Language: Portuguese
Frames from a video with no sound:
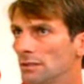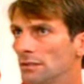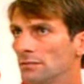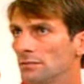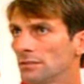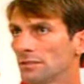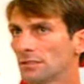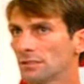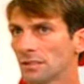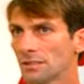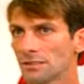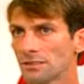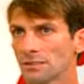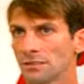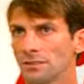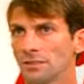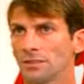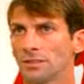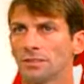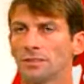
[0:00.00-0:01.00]
E você já
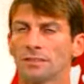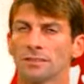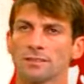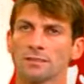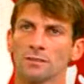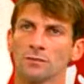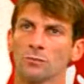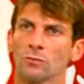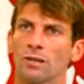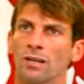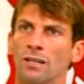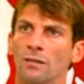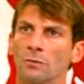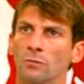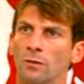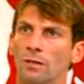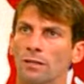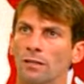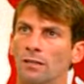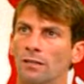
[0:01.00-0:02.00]
sentia, assim, no ar
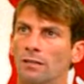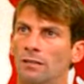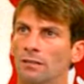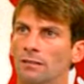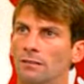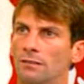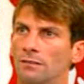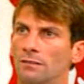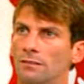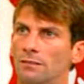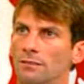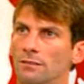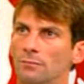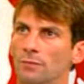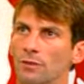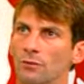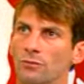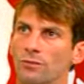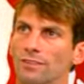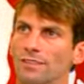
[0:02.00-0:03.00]
uma,
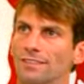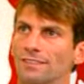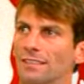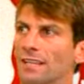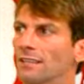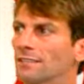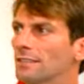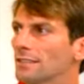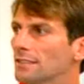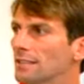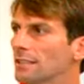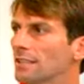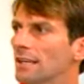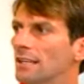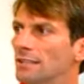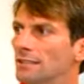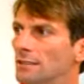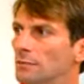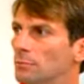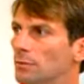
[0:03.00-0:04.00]
uma coisa assim, ah, tem que
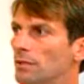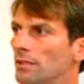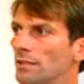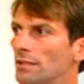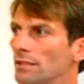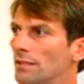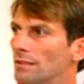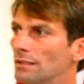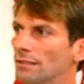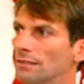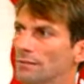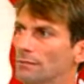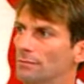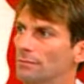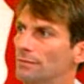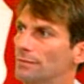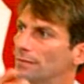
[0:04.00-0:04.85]
cair para